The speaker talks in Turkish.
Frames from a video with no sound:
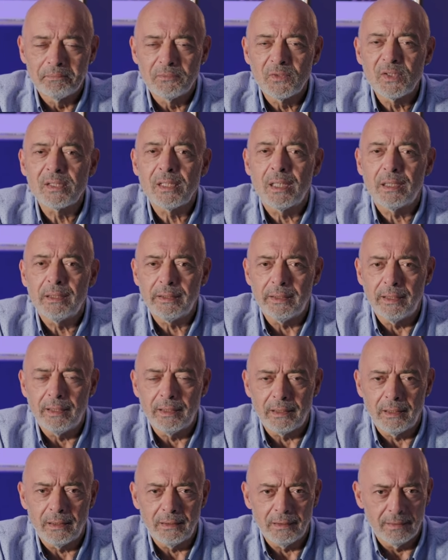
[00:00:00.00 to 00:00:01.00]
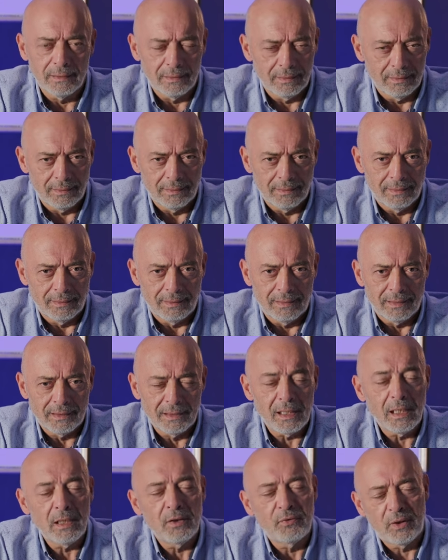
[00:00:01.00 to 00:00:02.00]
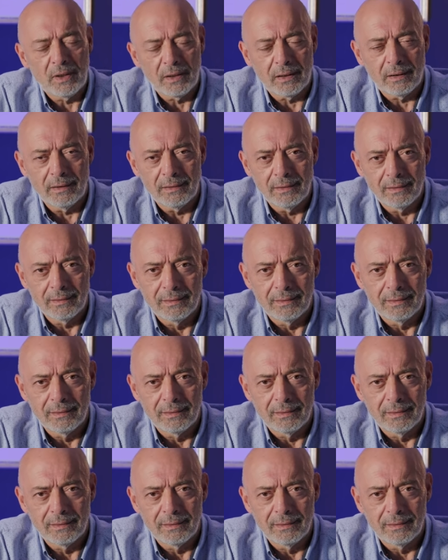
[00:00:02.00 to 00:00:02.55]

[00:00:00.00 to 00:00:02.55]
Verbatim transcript: sağlık ile kalın, keyif ile kalın.